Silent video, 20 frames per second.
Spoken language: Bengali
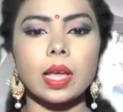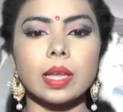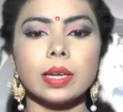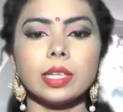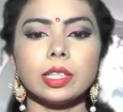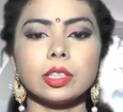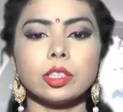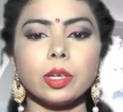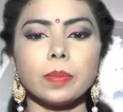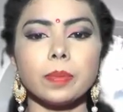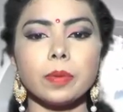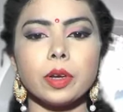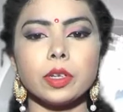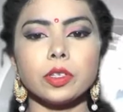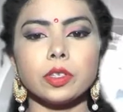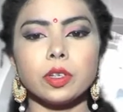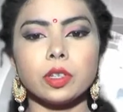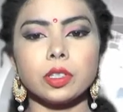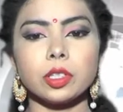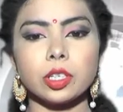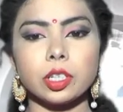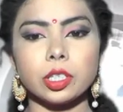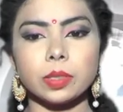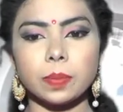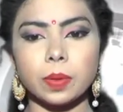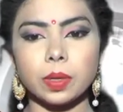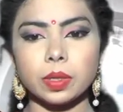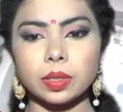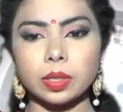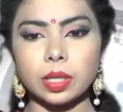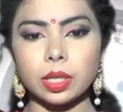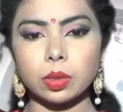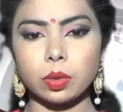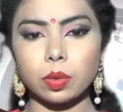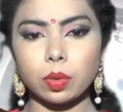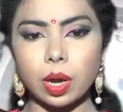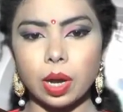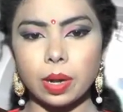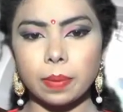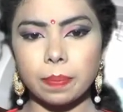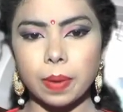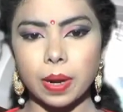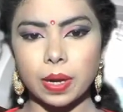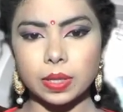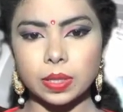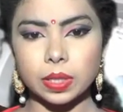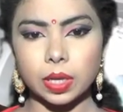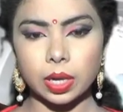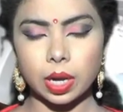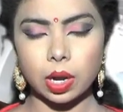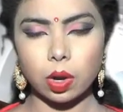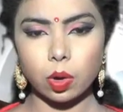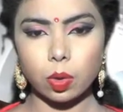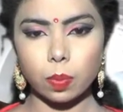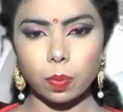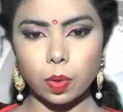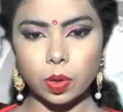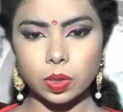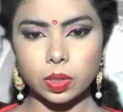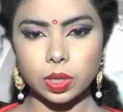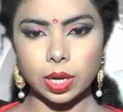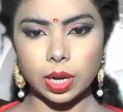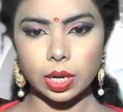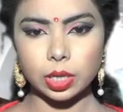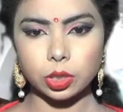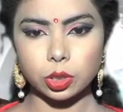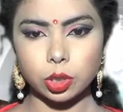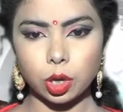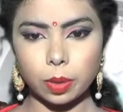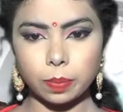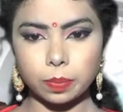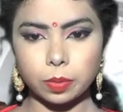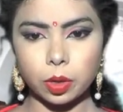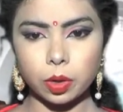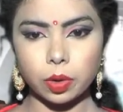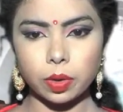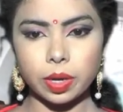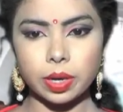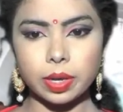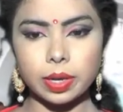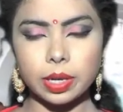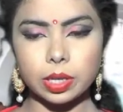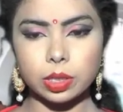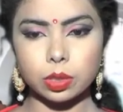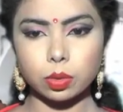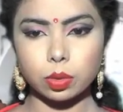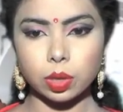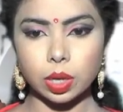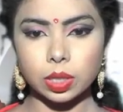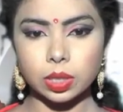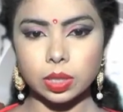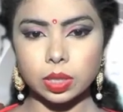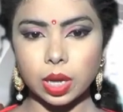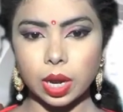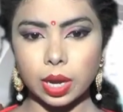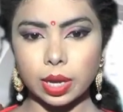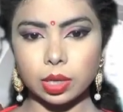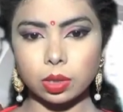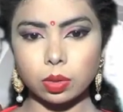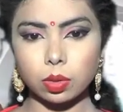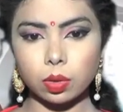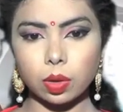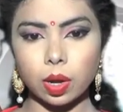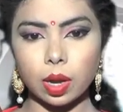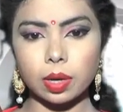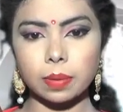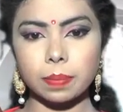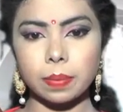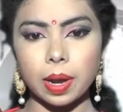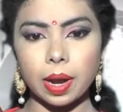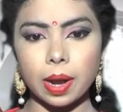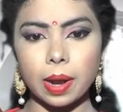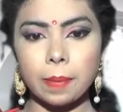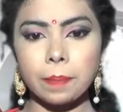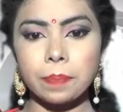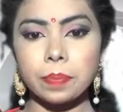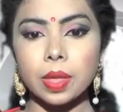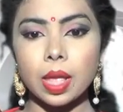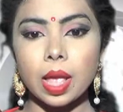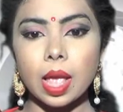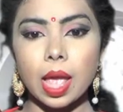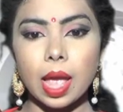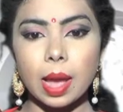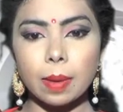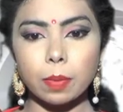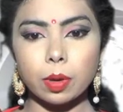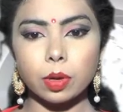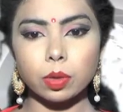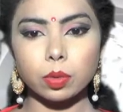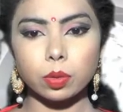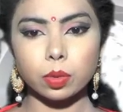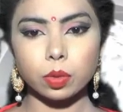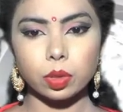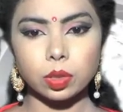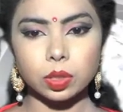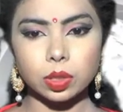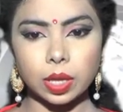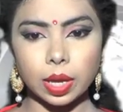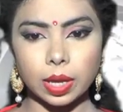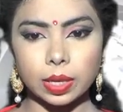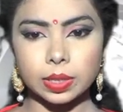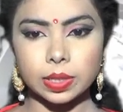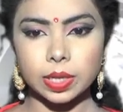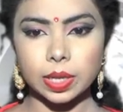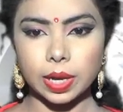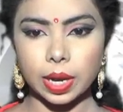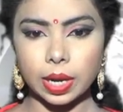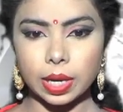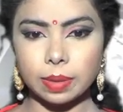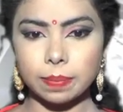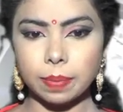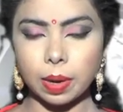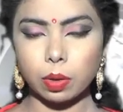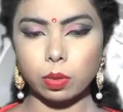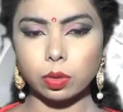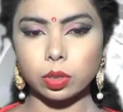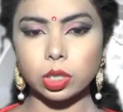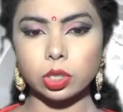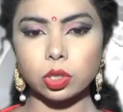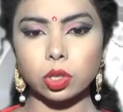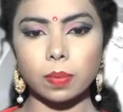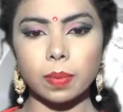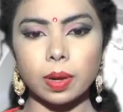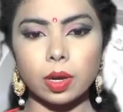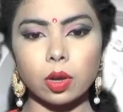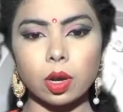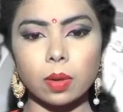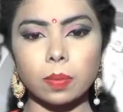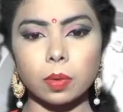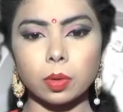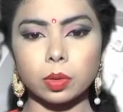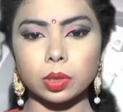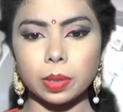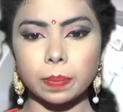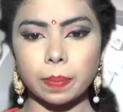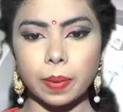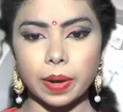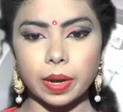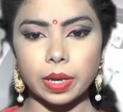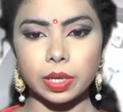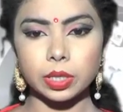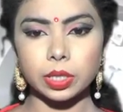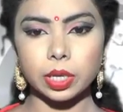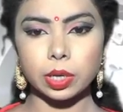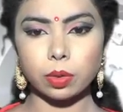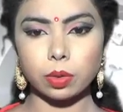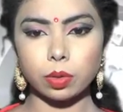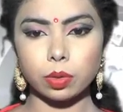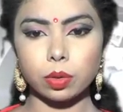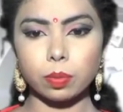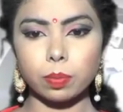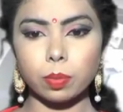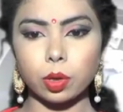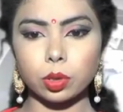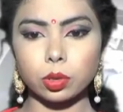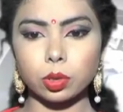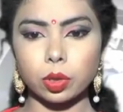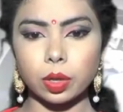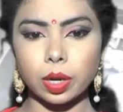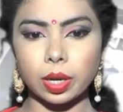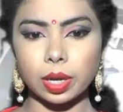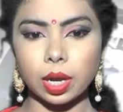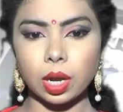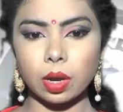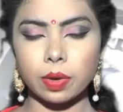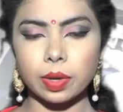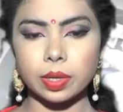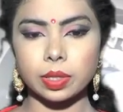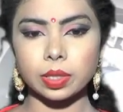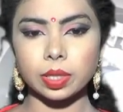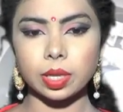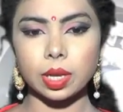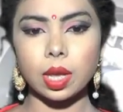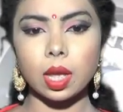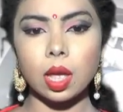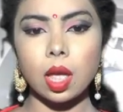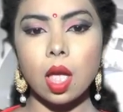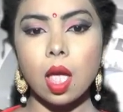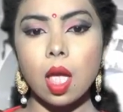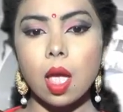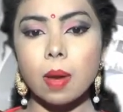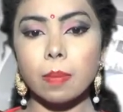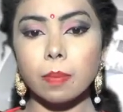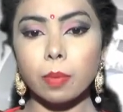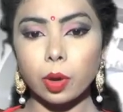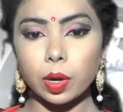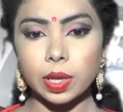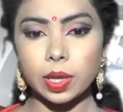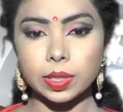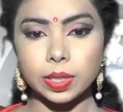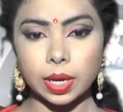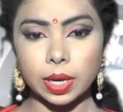নিত্য প্রয়োজনীয় জিনিসপত্রের দোকানপাট ছাড়া উপজেলায় সব ধরনের রেস্তোরাঁ চায়ের দোকান বা এমন কোনো স্থান যেখানে মানুষের সমাগম হতে পারে সেগুলো বন্ধ রাখা হয়েছে বলে